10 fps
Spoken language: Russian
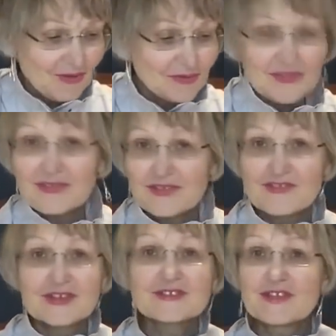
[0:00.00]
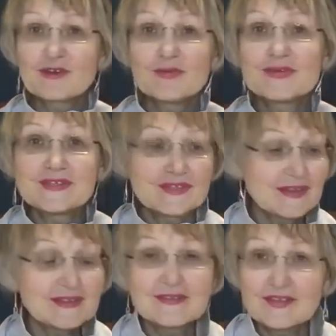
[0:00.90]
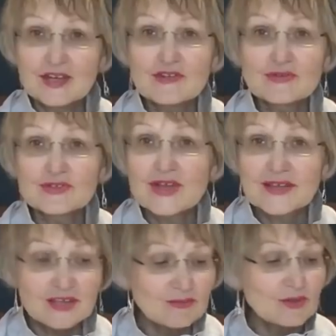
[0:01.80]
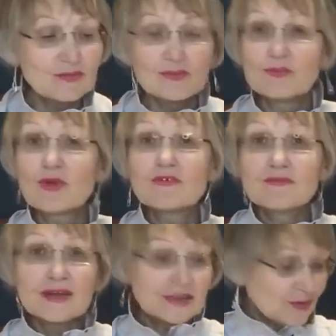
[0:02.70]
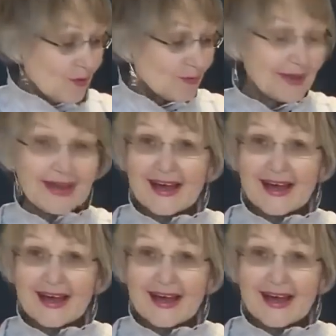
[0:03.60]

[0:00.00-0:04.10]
Он сейчас торопится на встречу с каким-то бубновым вальтом.